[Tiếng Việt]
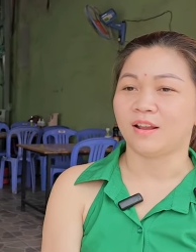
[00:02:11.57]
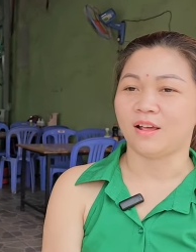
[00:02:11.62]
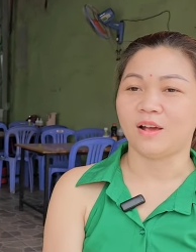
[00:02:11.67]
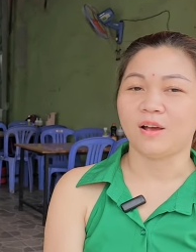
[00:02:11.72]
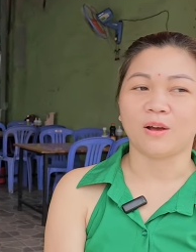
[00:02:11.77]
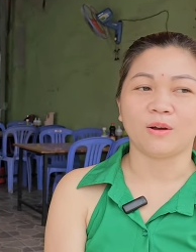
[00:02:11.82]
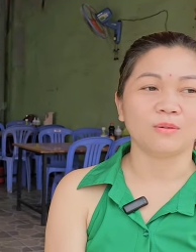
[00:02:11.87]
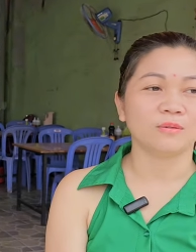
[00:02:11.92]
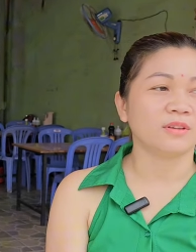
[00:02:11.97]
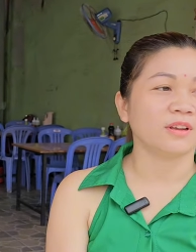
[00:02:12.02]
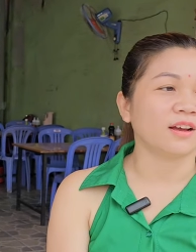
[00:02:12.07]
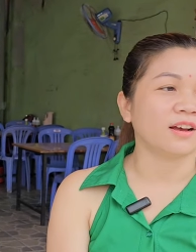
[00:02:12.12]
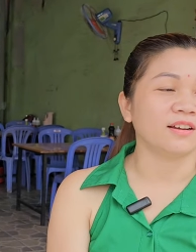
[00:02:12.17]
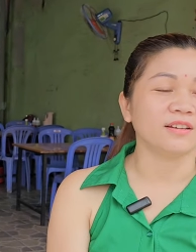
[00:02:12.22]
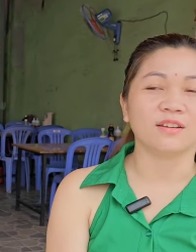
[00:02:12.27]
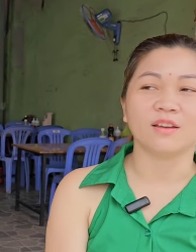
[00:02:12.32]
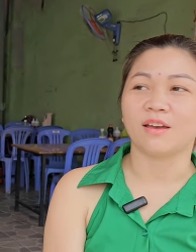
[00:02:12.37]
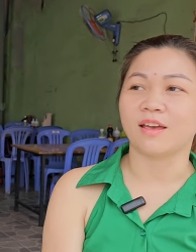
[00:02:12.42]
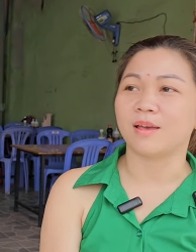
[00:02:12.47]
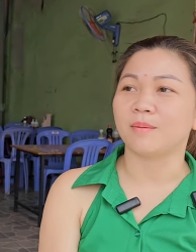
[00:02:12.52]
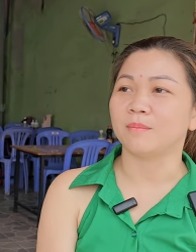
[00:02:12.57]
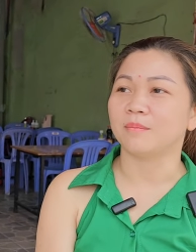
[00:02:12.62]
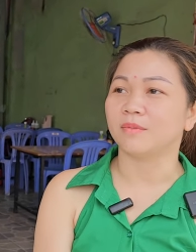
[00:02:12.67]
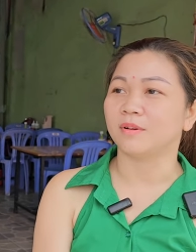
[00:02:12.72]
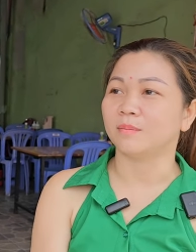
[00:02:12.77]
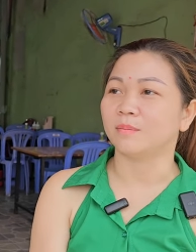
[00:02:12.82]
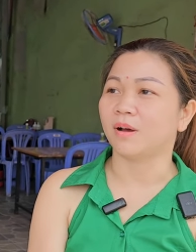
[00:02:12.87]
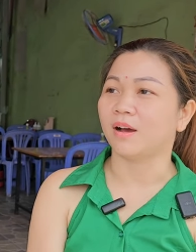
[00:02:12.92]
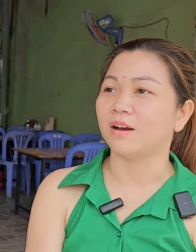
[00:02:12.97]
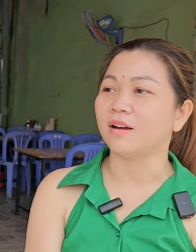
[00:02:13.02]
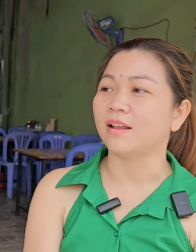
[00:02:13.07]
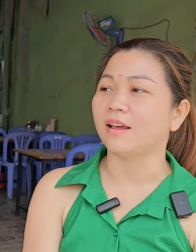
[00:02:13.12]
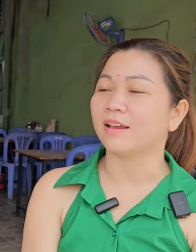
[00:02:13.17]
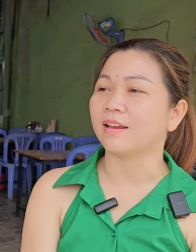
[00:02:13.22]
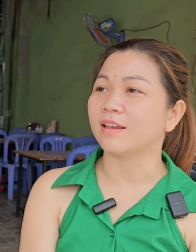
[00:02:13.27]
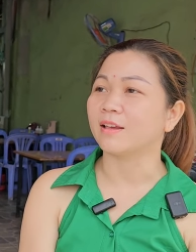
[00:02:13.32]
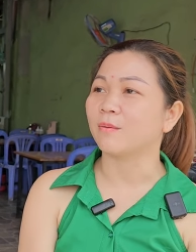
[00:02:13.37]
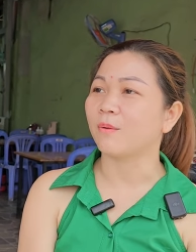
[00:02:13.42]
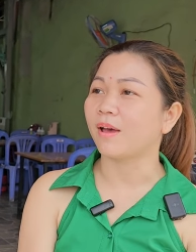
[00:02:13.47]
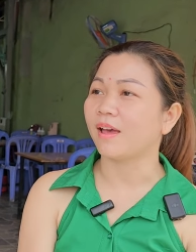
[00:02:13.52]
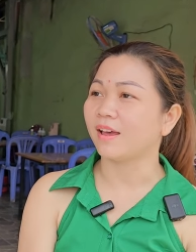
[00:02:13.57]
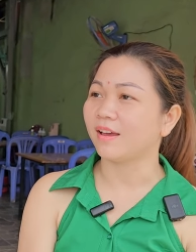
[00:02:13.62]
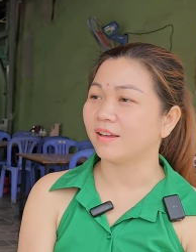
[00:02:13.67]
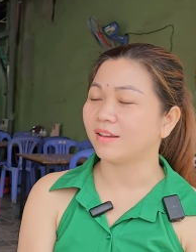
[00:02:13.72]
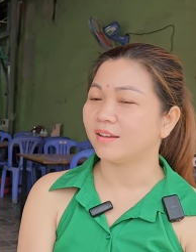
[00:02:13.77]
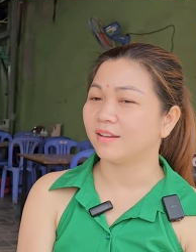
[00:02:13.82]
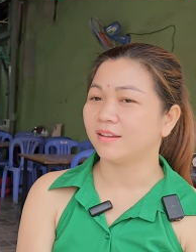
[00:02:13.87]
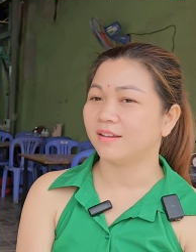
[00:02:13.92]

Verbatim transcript: đã hỗ trợ cho em được mở lại cái quán